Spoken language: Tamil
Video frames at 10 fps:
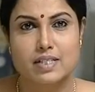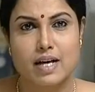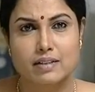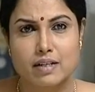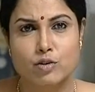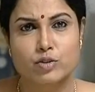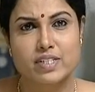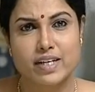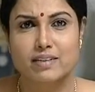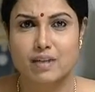சாதாரண
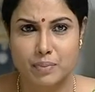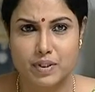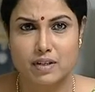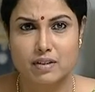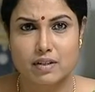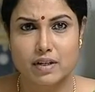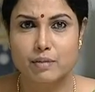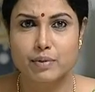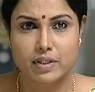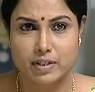ஒருத்த செய்யற தப்பதான்
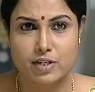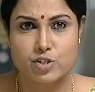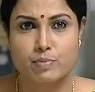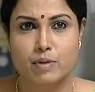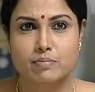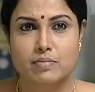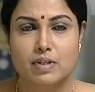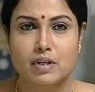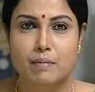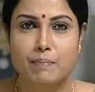தான் நிரூபிக்கிறது கஷ்டம்
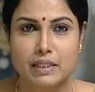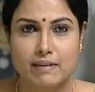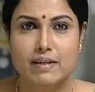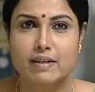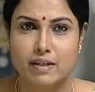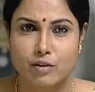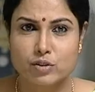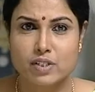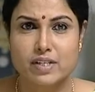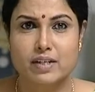மேடம் பதவியில
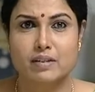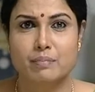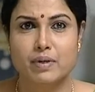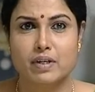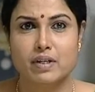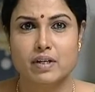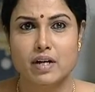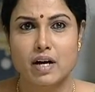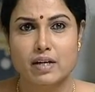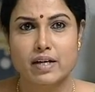இருக்கிற ஒருத்தர் செய்யற தப்ப
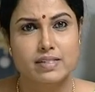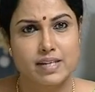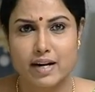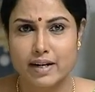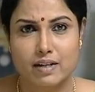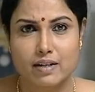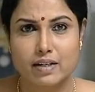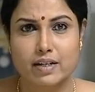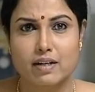ஈஸியா அடையாளம்